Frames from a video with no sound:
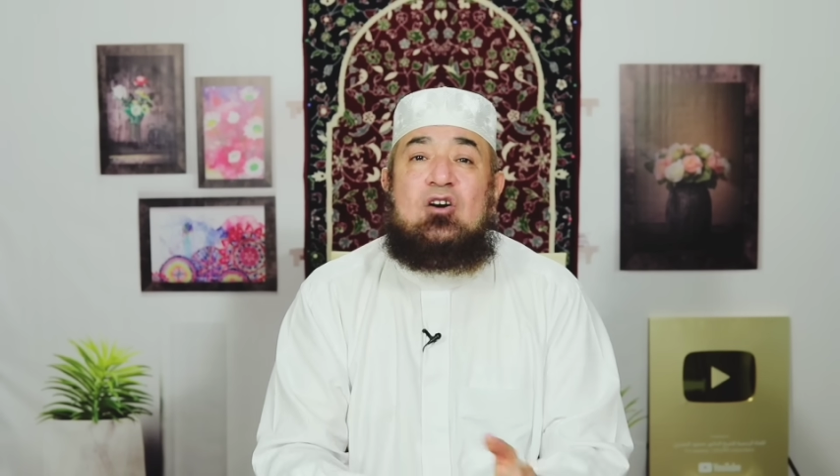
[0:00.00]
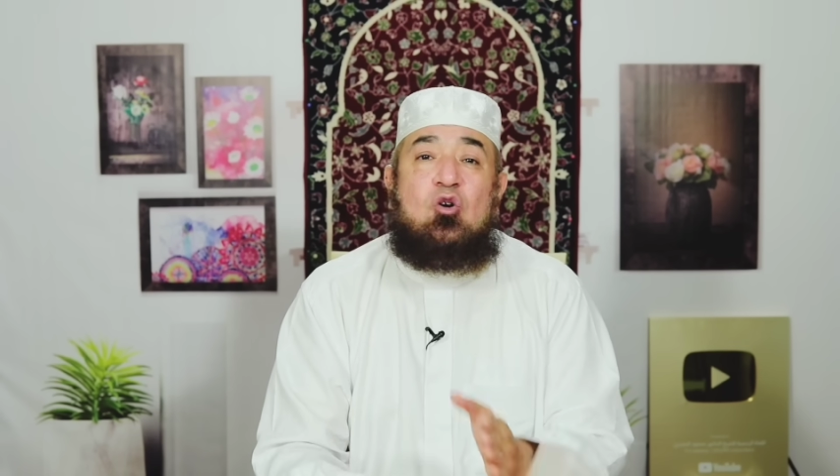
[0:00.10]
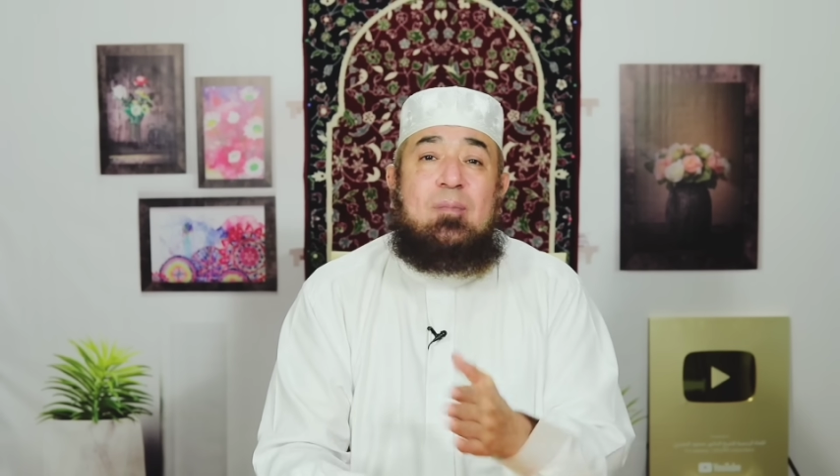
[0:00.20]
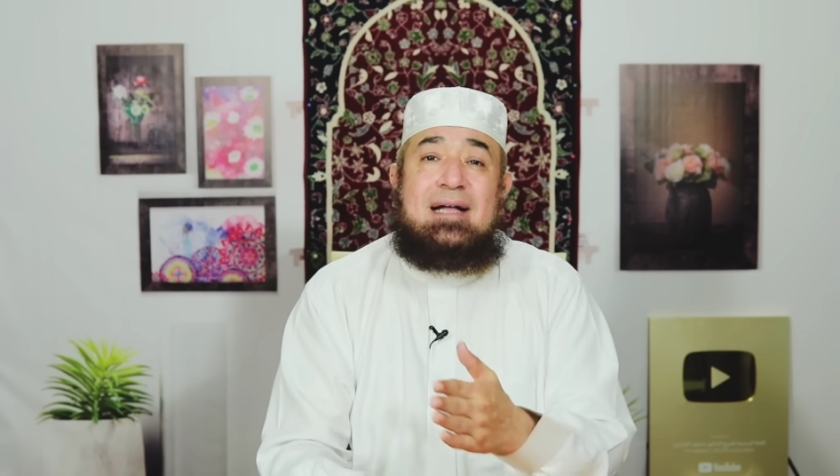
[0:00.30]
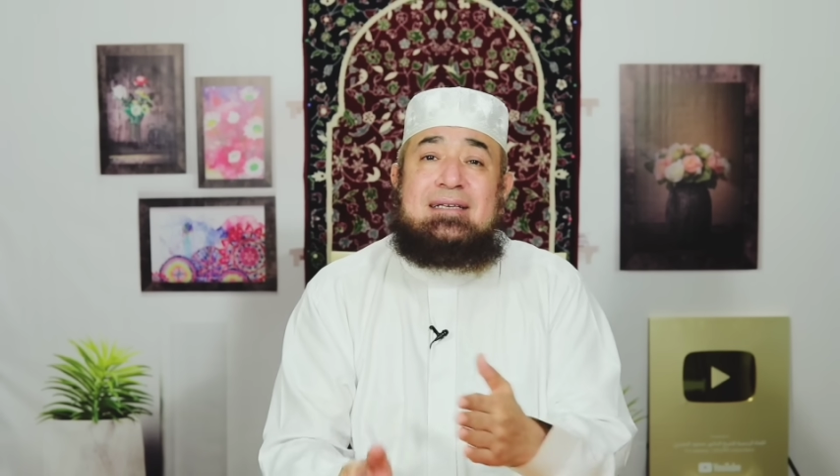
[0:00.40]

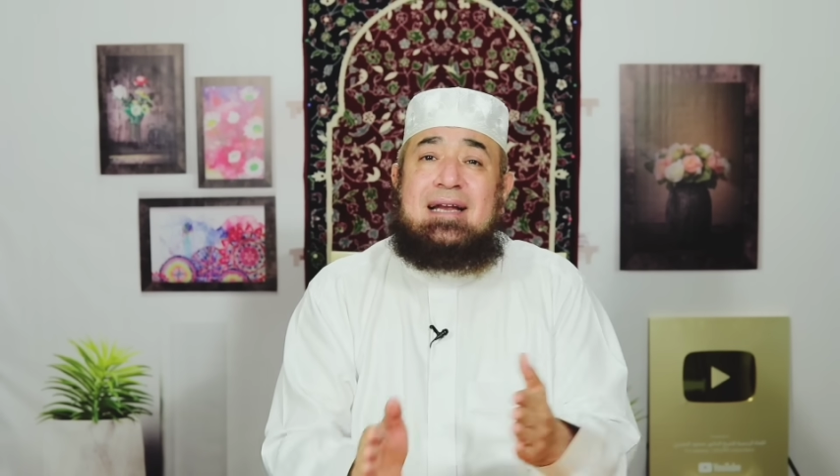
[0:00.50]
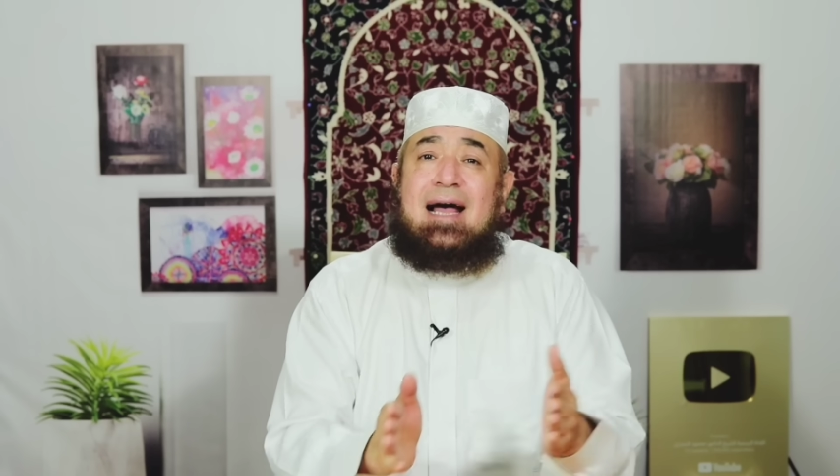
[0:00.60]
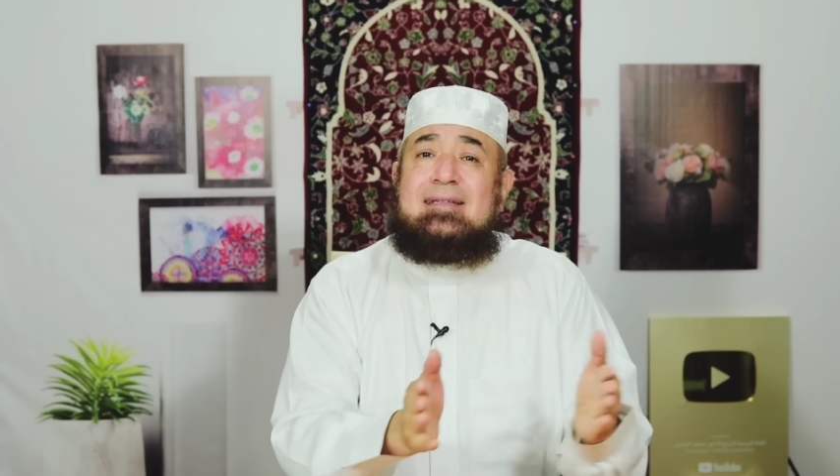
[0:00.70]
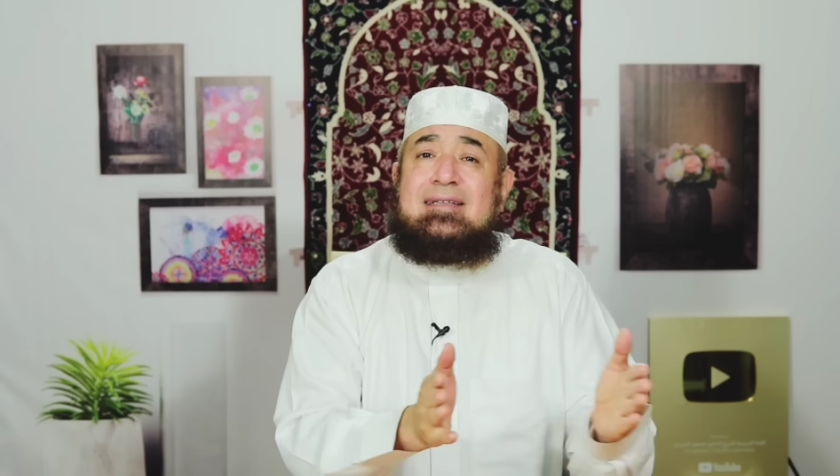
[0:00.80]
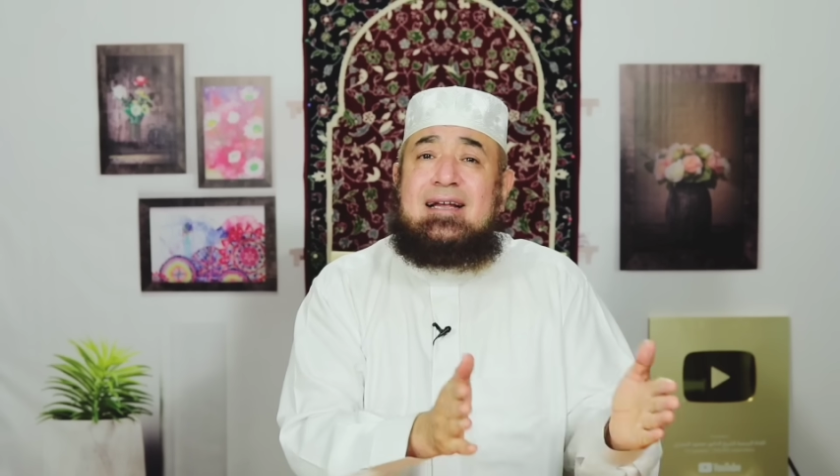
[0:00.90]
وبعدين
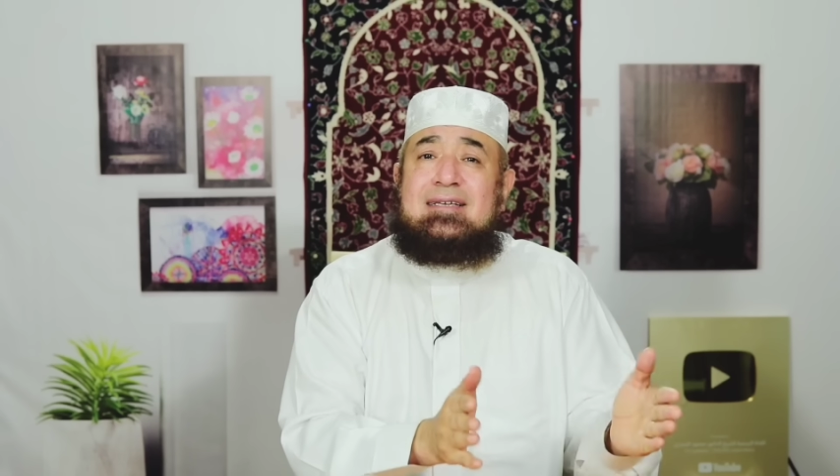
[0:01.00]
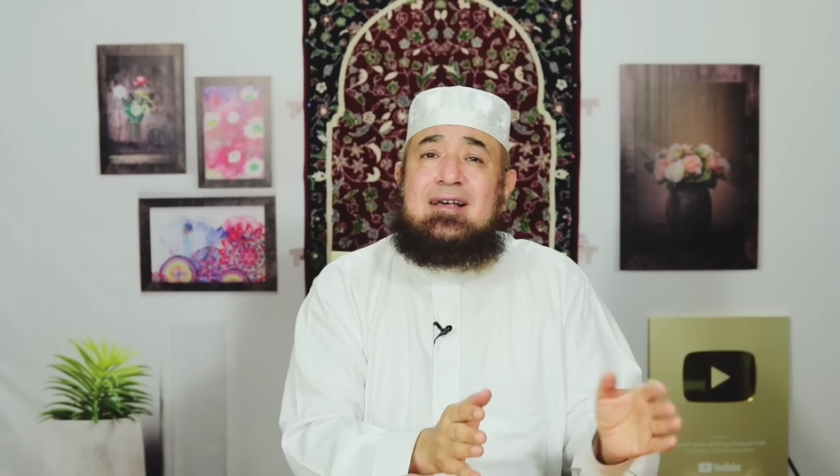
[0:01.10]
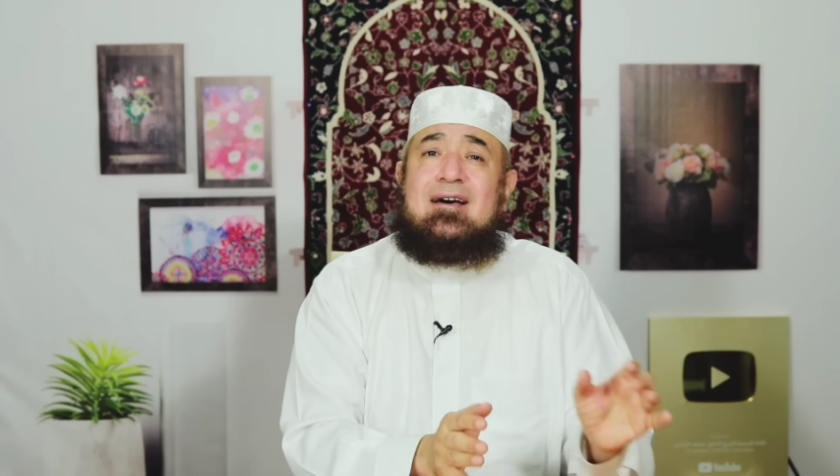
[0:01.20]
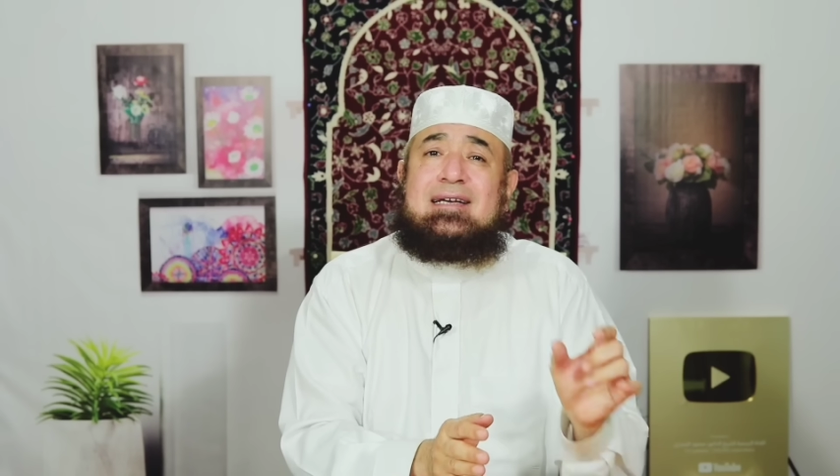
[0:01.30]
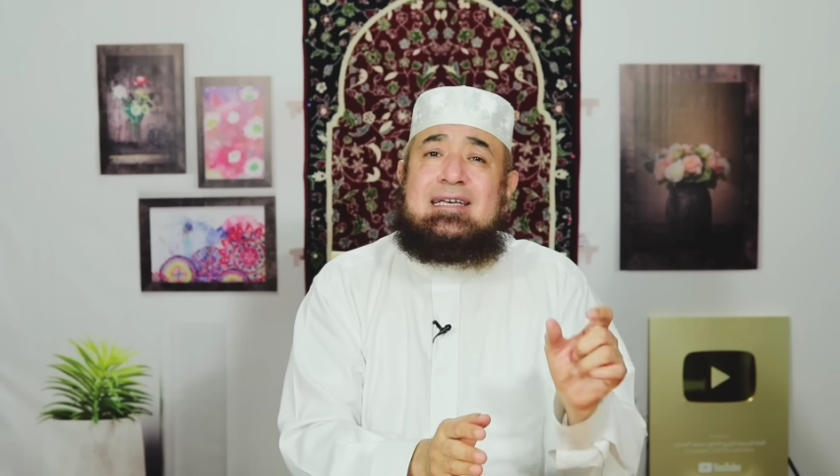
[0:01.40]
عند
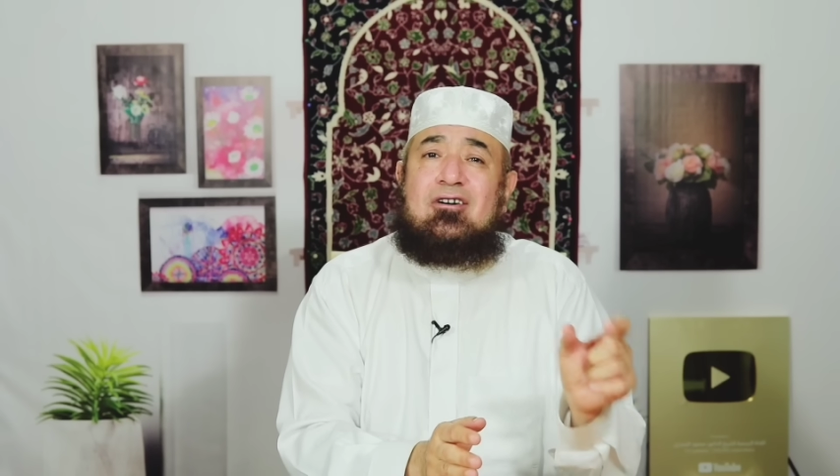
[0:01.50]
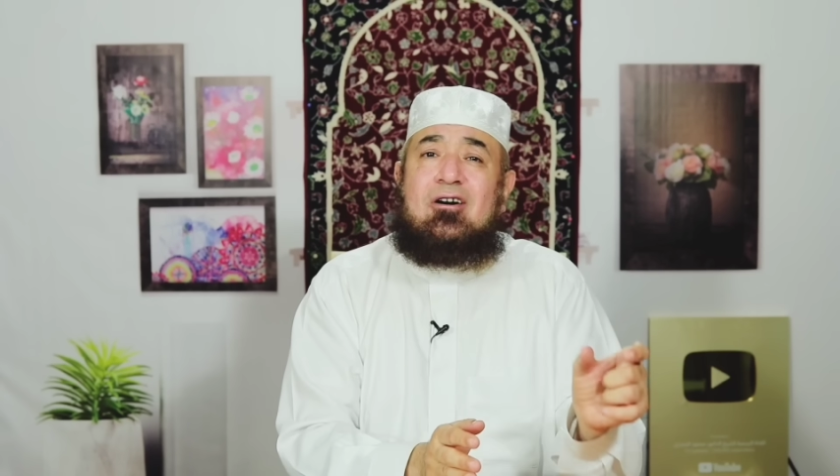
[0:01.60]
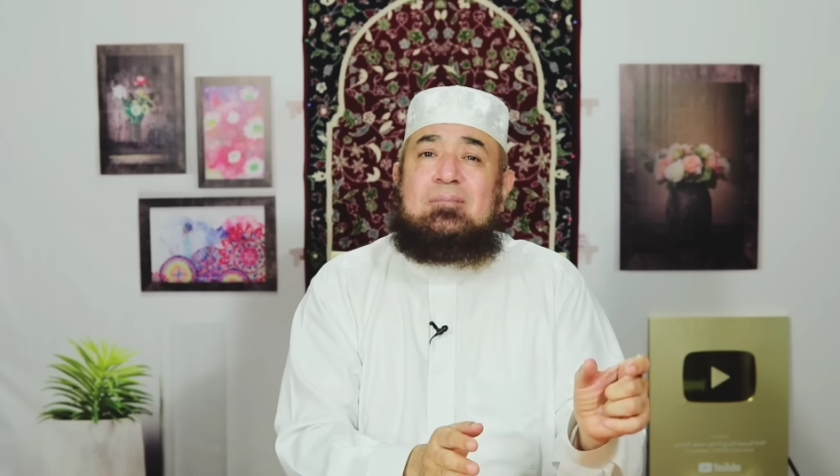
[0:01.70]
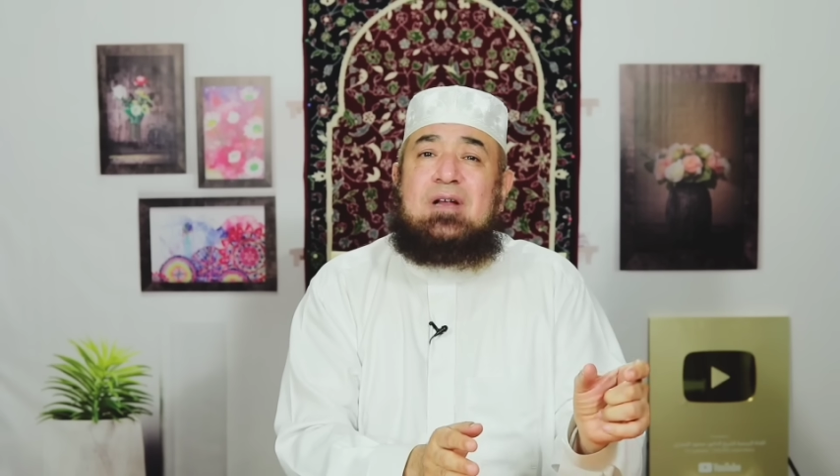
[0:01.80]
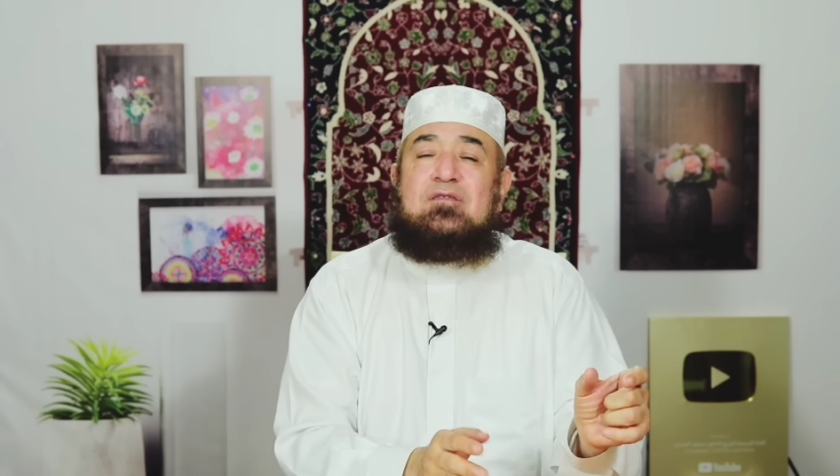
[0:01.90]
الأسحار كده
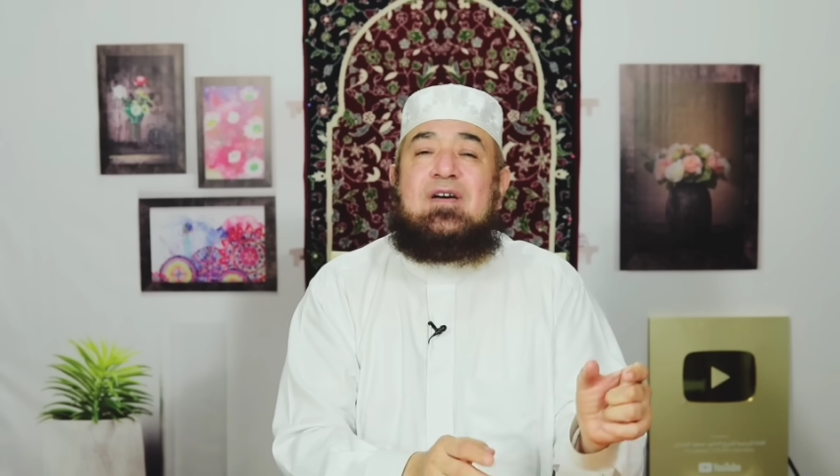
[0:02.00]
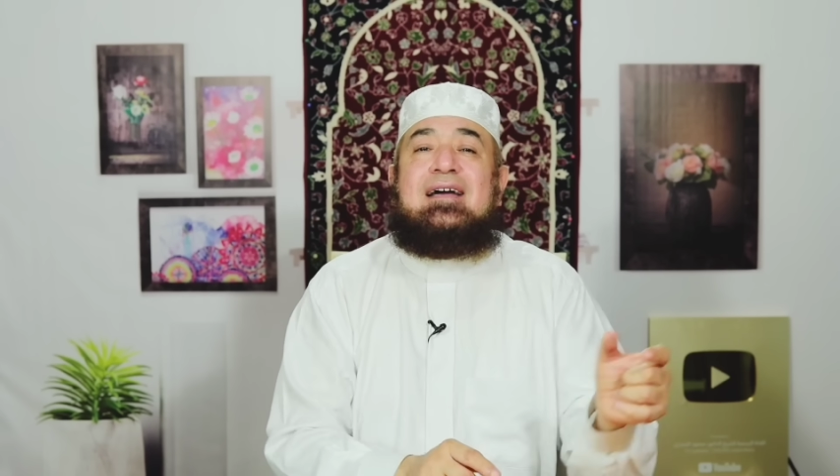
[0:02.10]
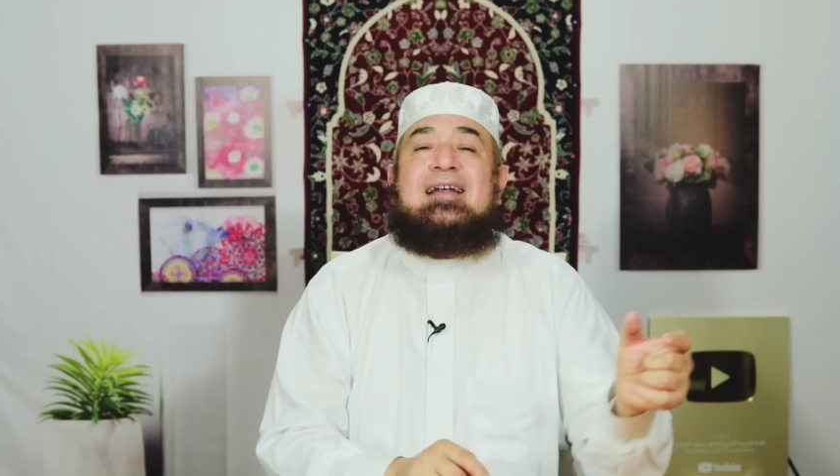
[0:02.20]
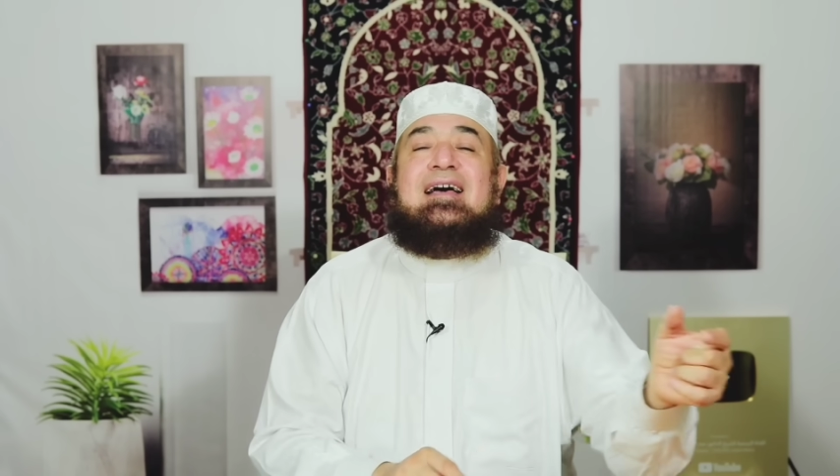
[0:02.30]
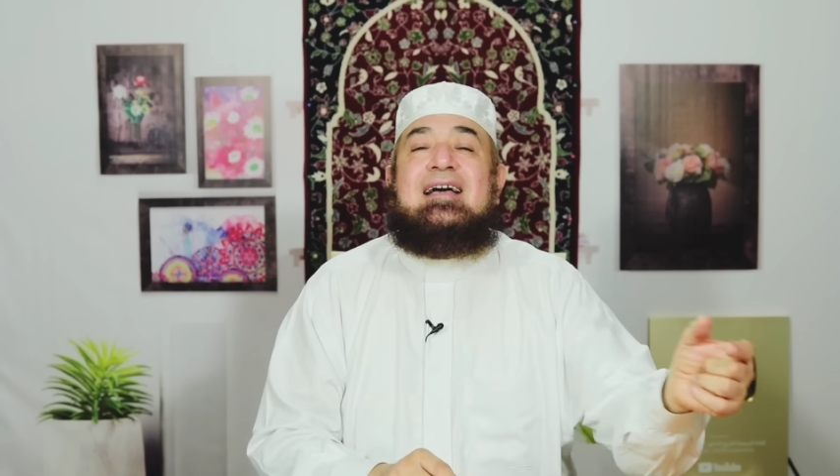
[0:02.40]
قبل
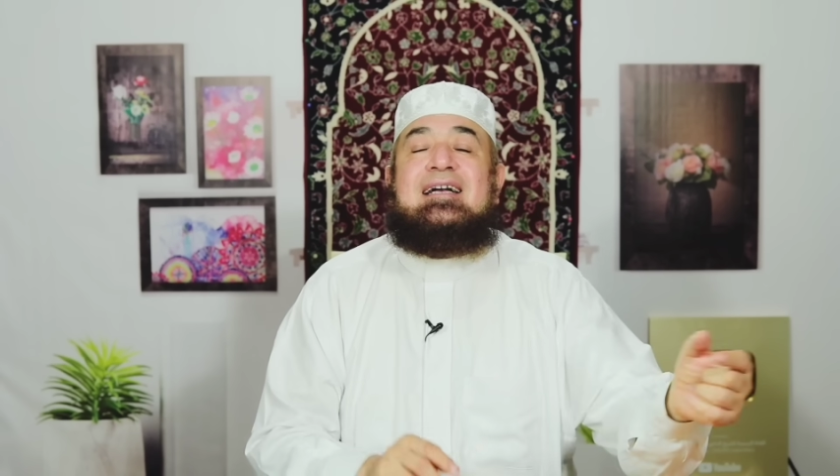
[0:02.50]
الفجر